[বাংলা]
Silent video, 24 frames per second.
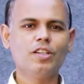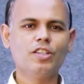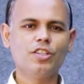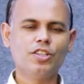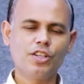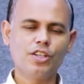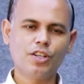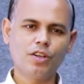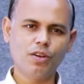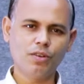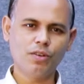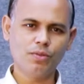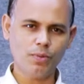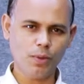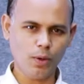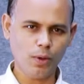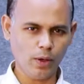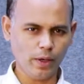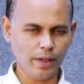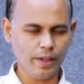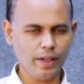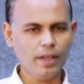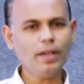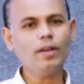শিখন ফল
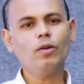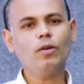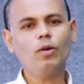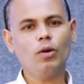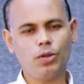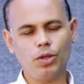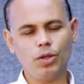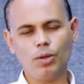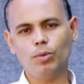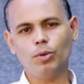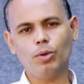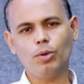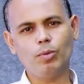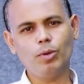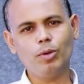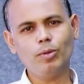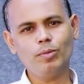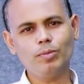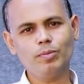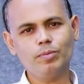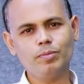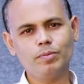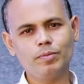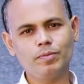নিয়ে কথা বলবো
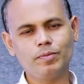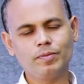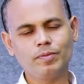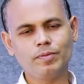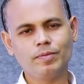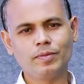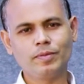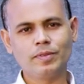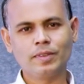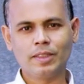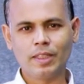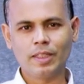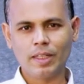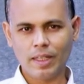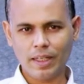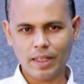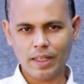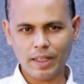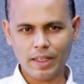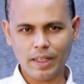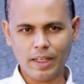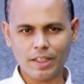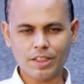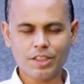
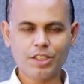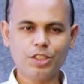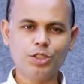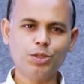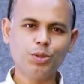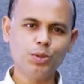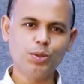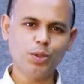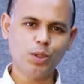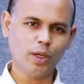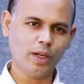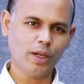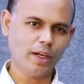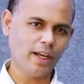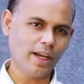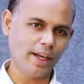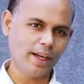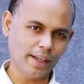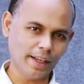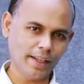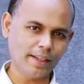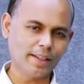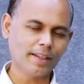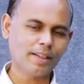ক্লাসটি শুরু করার
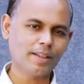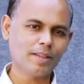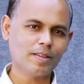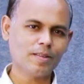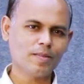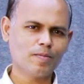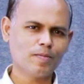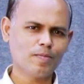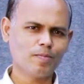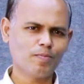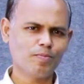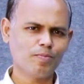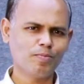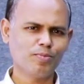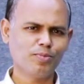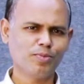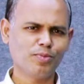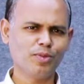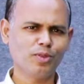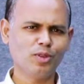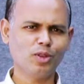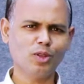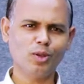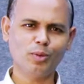আগে
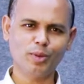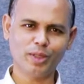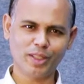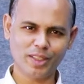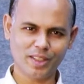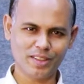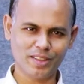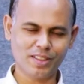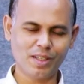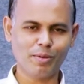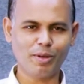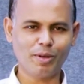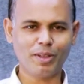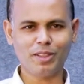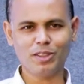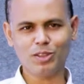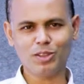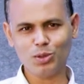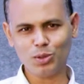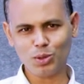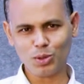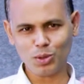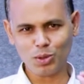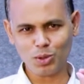তোমাদের কাছে আমার একটি
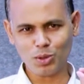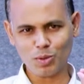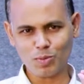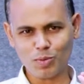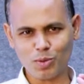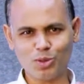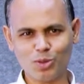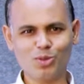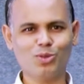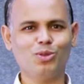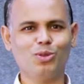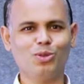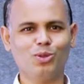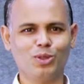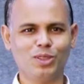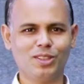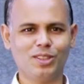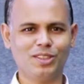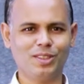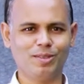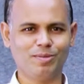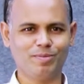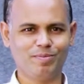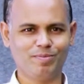ছোট্ট প্রশ্ন
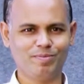রয়েছে